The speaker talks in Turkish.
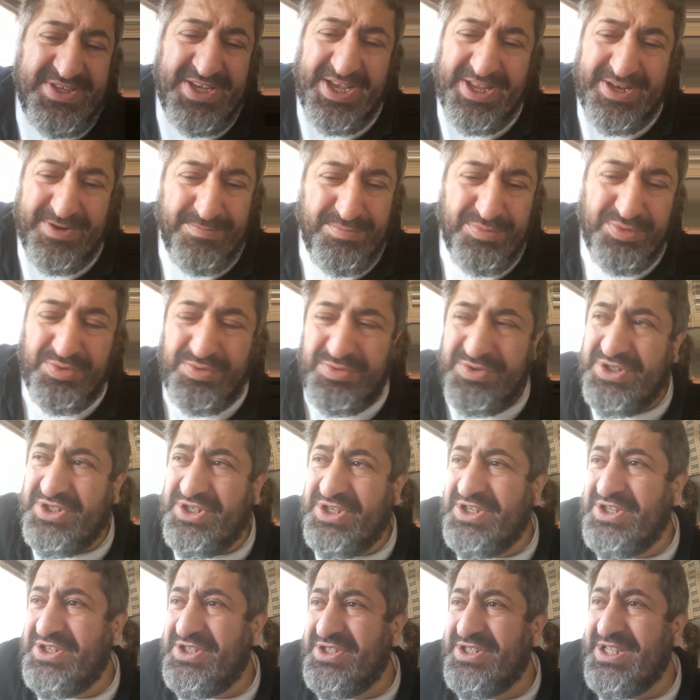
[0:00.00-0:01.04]
yani. Bunun
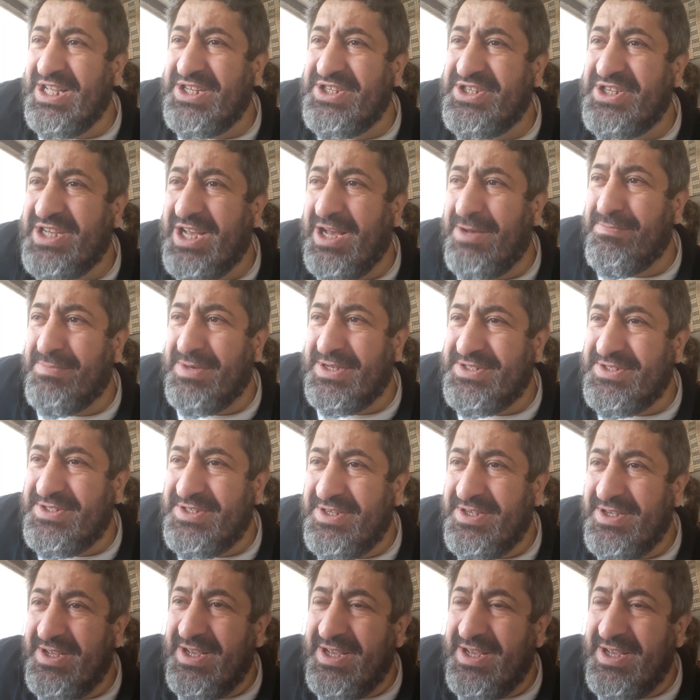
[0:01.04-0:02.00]
işin içinden çıkamaz.